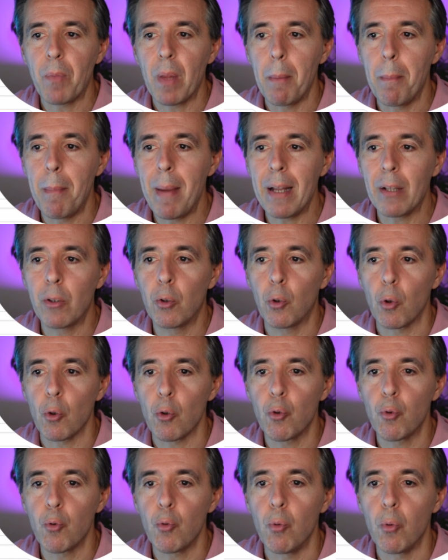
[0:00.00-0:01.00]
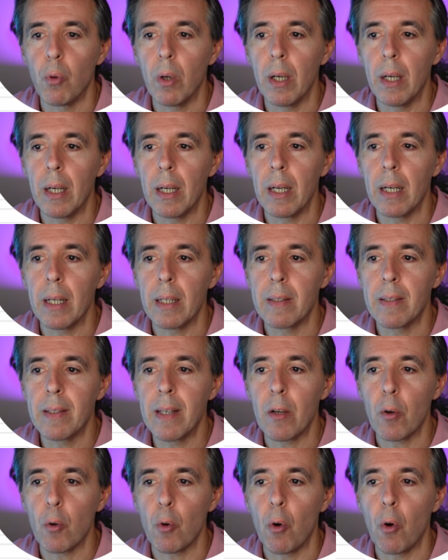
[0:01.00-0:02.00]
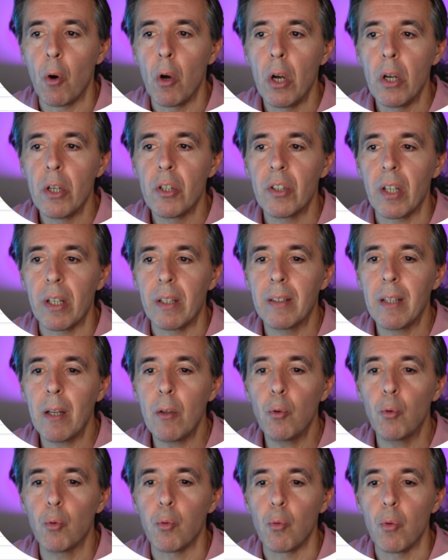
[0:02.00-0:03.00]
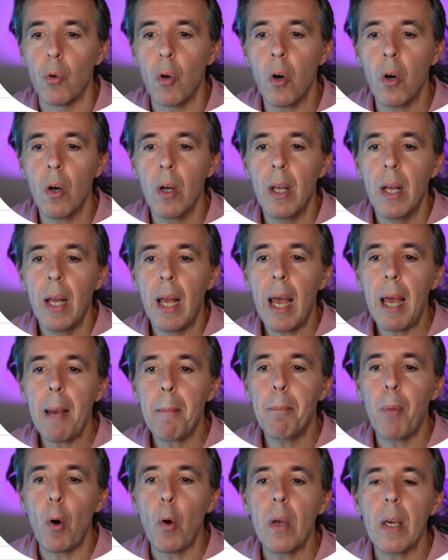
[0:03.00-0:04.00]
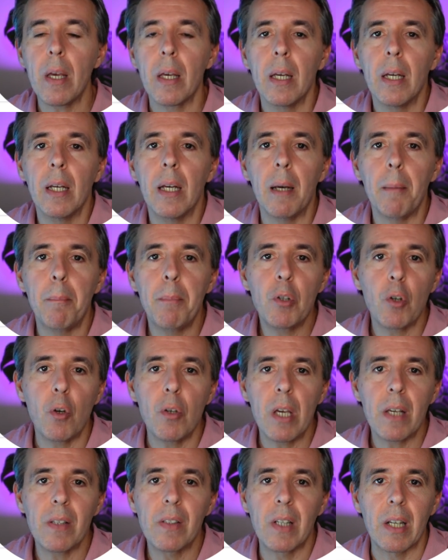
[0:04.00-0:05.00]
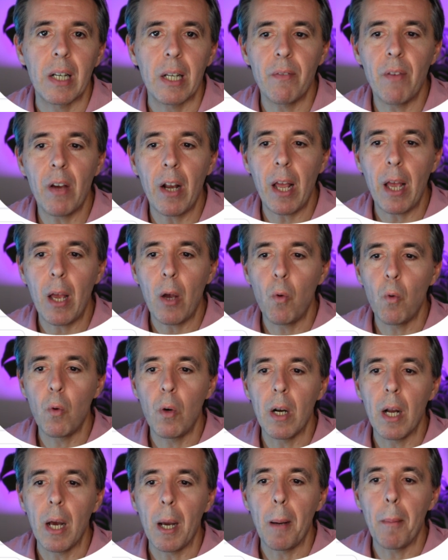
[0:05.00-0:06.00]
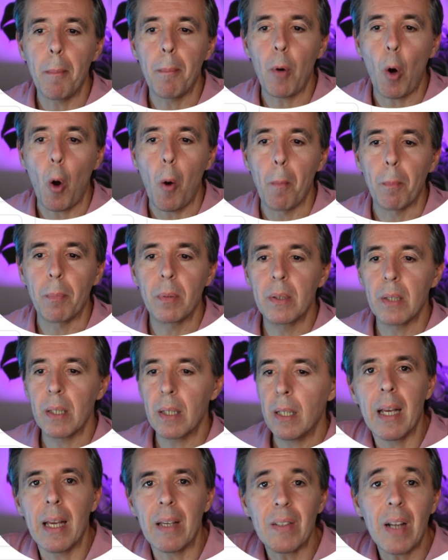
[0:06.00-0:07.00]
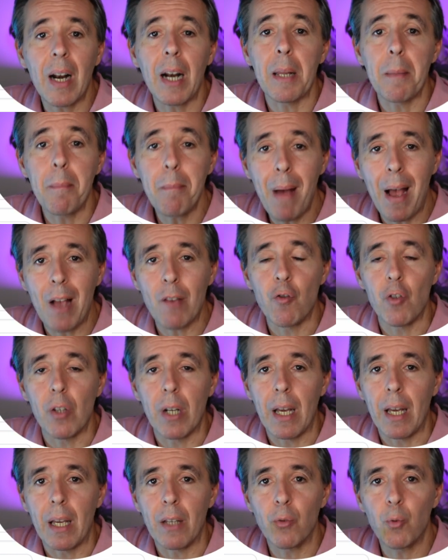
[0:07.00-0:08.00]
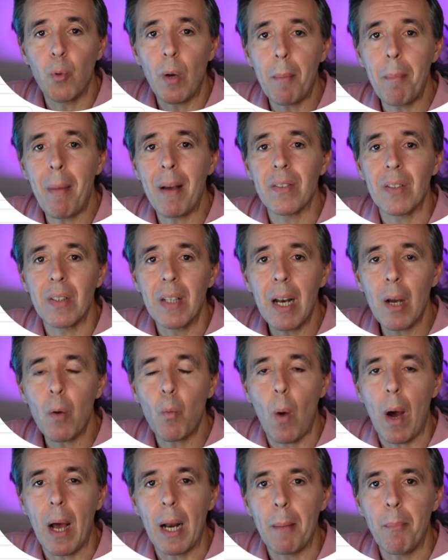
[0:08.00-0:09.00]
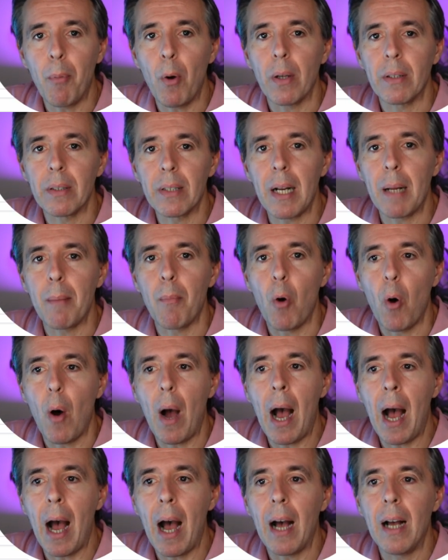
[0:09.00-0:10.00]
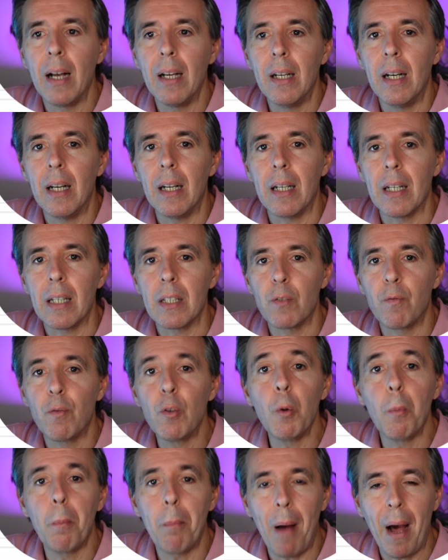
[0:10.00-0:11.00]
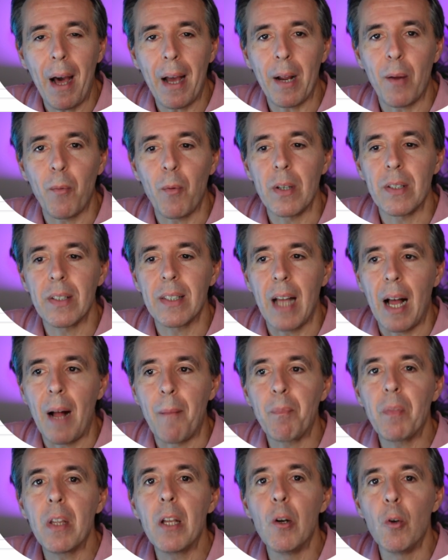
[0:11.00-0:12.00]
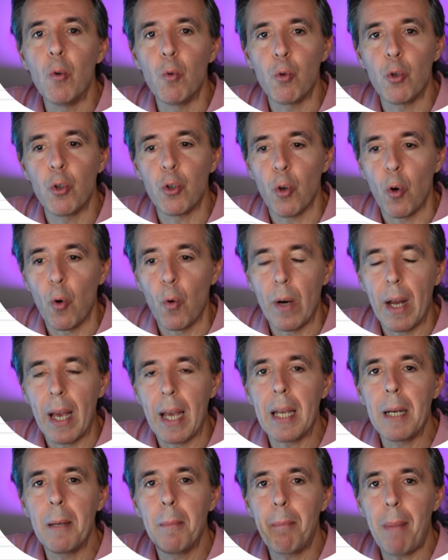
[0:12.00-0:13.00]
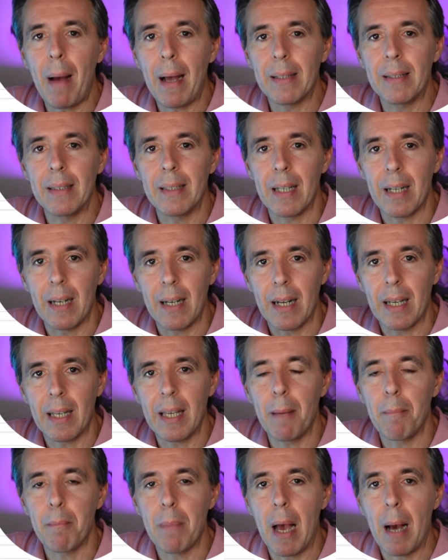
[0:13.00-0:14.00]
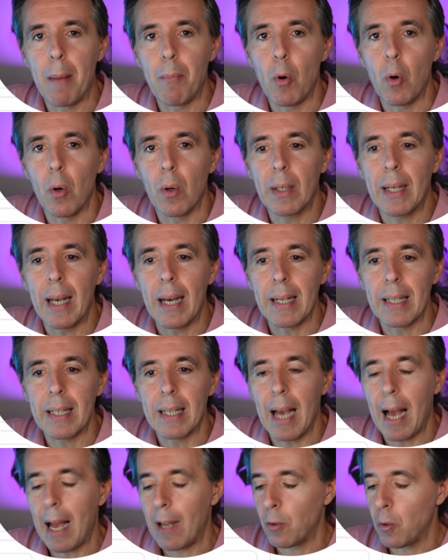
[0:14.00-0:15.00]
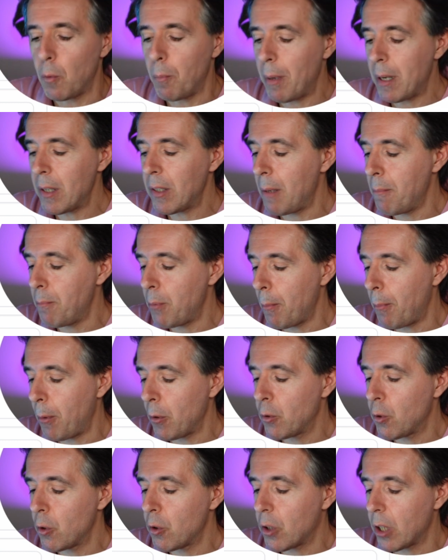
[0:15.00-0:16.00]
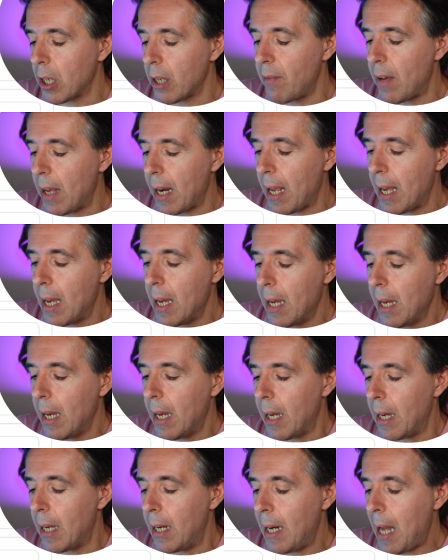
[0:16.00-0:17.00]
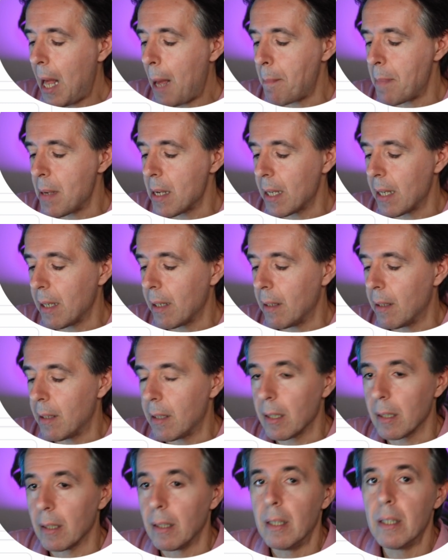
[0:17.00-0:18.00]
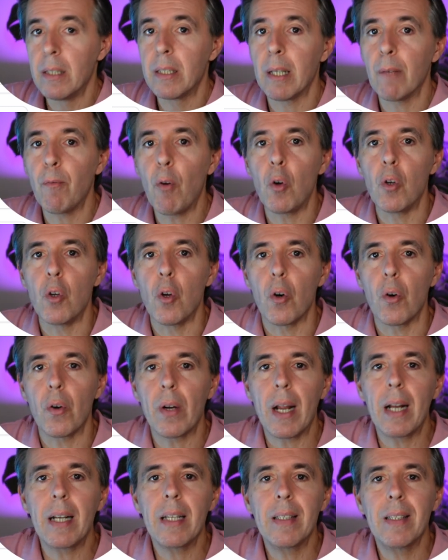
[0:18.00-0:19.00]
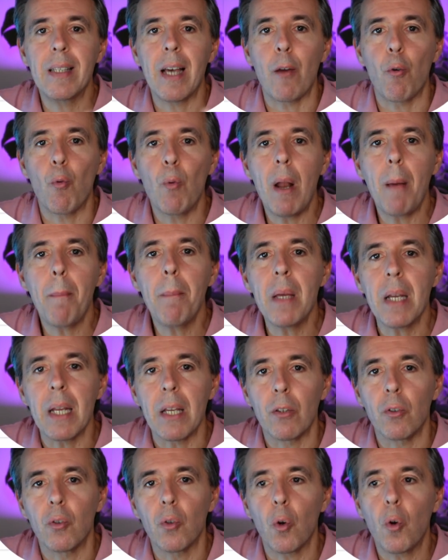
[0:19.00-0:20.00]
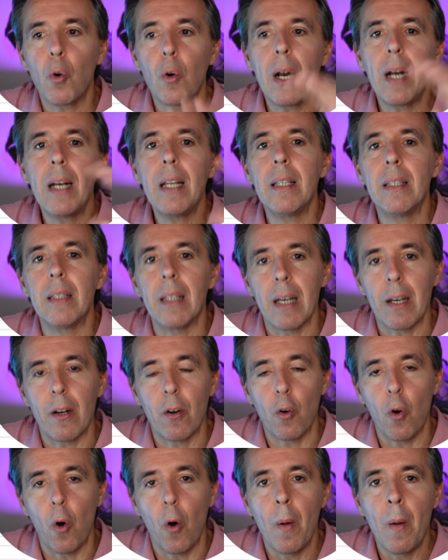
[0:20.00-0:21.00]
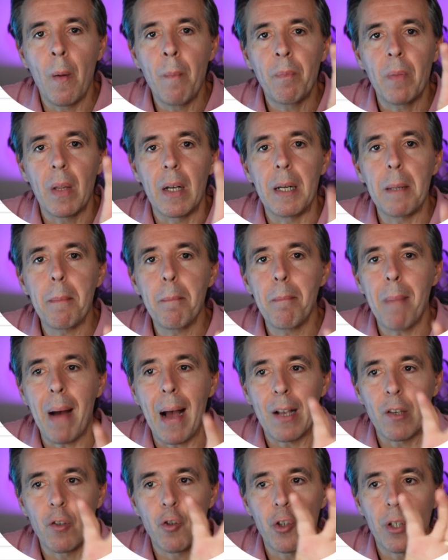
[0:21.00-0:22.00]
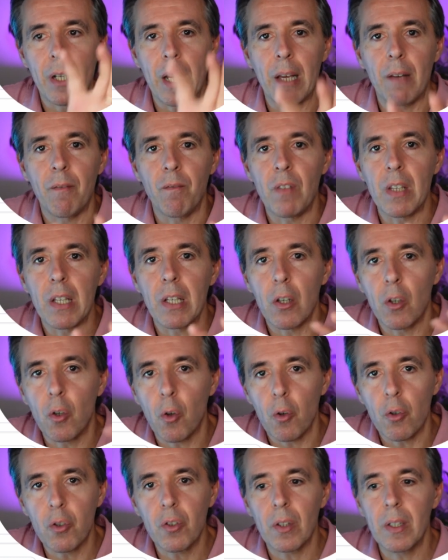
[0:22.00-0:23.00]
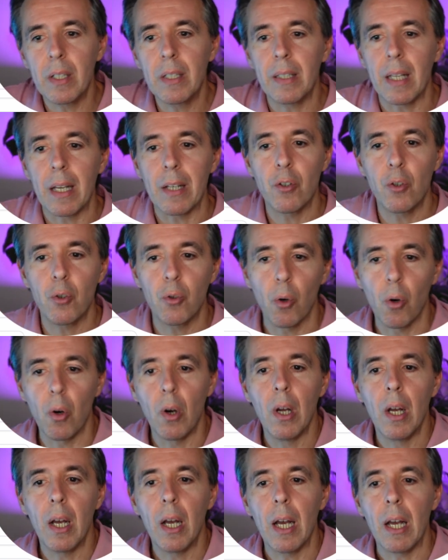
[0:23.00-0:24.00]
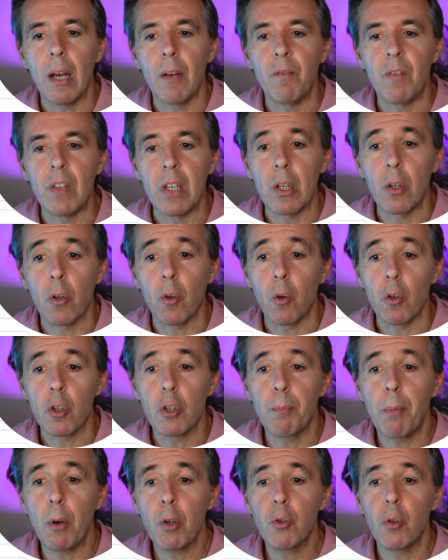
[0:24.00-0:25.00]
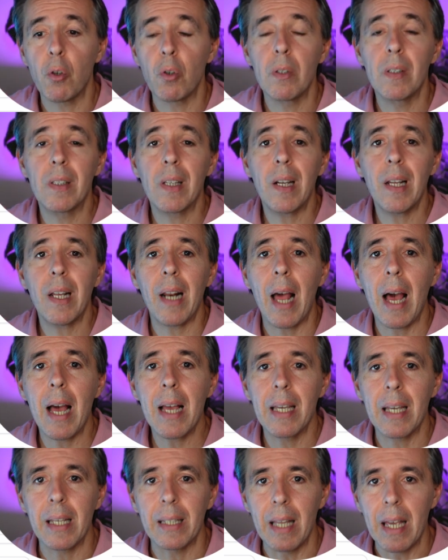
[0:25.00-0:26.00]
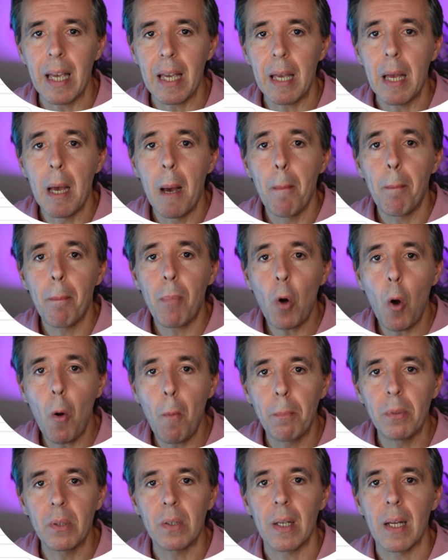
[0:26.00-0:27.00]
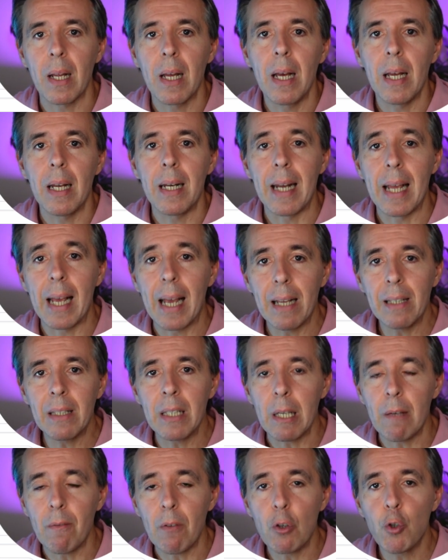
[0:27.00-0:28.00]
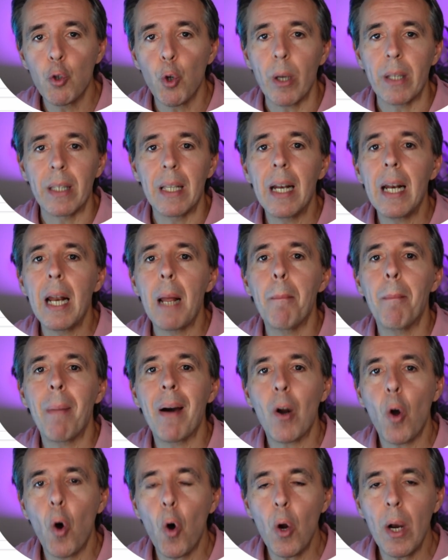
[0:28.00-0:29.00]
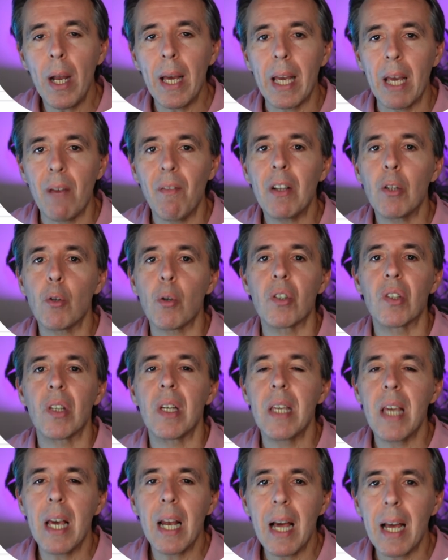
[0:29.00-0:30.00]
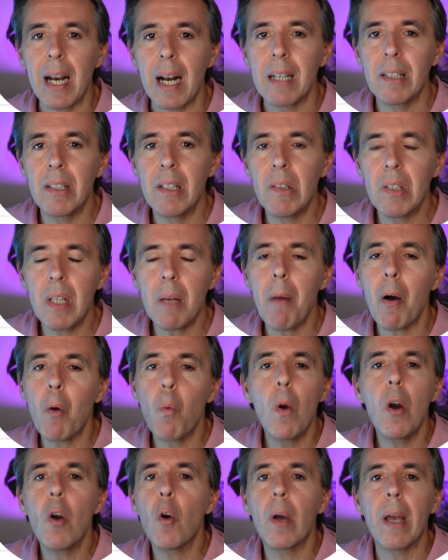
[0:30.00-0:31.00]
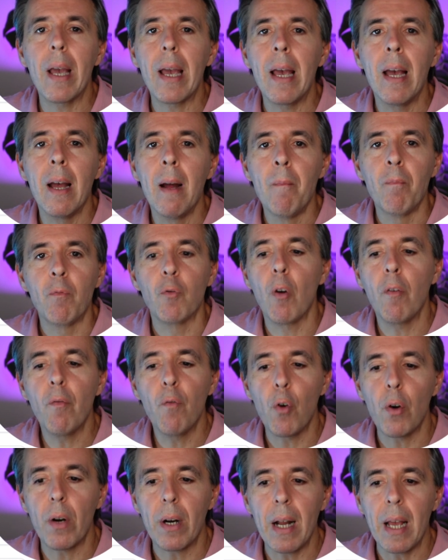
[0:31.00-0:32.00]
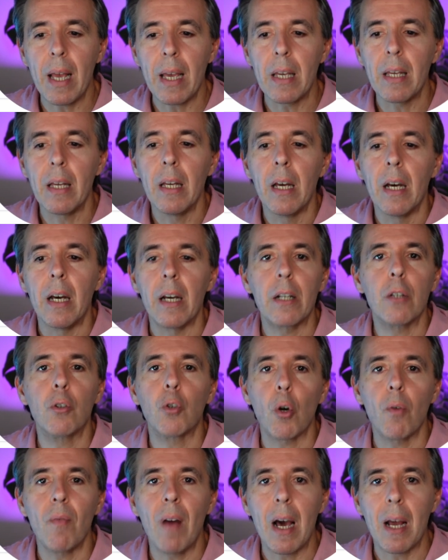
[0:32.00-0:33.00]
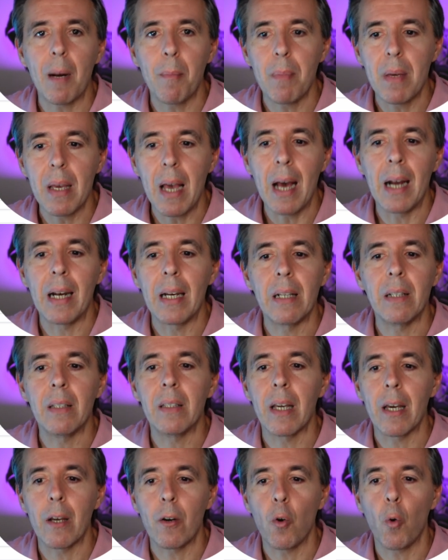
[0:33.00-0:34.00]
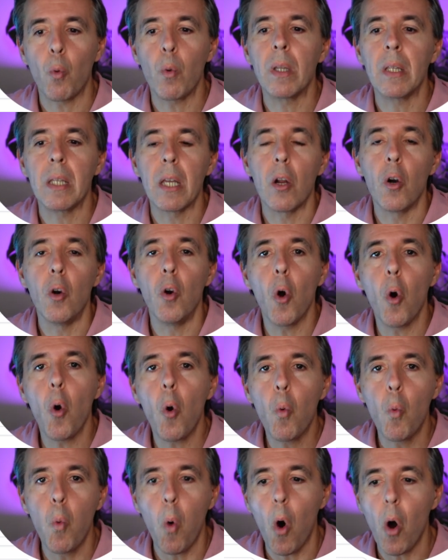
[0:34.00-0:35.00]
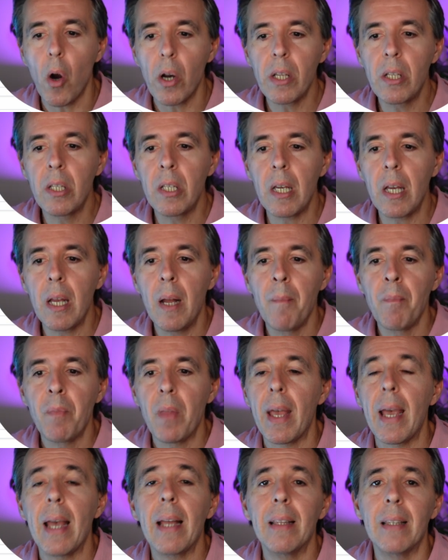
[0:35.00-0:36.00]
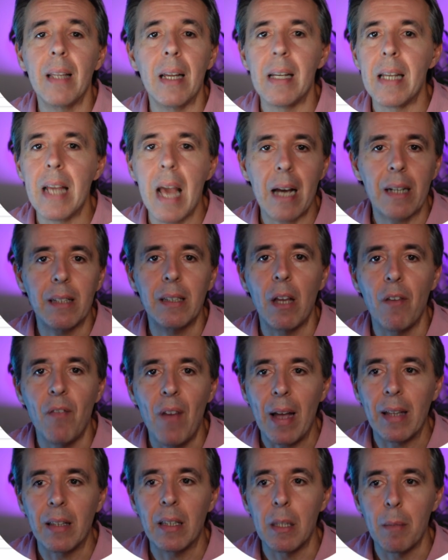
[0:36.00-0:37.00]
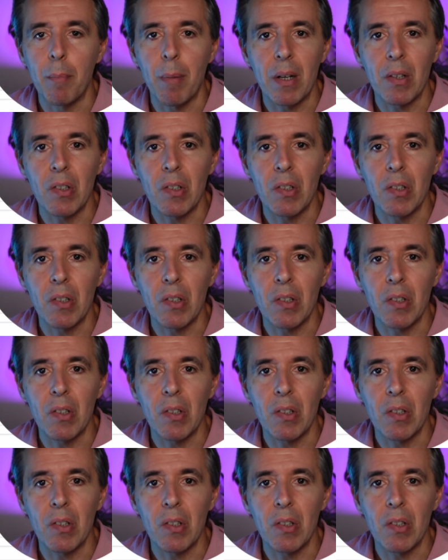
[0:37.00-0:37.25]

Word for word: metto su eh, 0,71 e poi eh, bisogna scrivere un prompt che sarà l'immagine sulla base della quale poi andremo a eh, sviluppare questa illusione, il pattern che abbiamo caricato. Per esempio posso scrivere eh, labyrinth se voglio realizzare un labirinto con all'interno l'immagine Vincos, il testo eh, Vincos. Posso inserire anche dei prompt negativi, cioè delle parole che vado a segnalare al sistema quello che non vorrei ritrovarmi all'interno, quindi low quality e degli artefatti per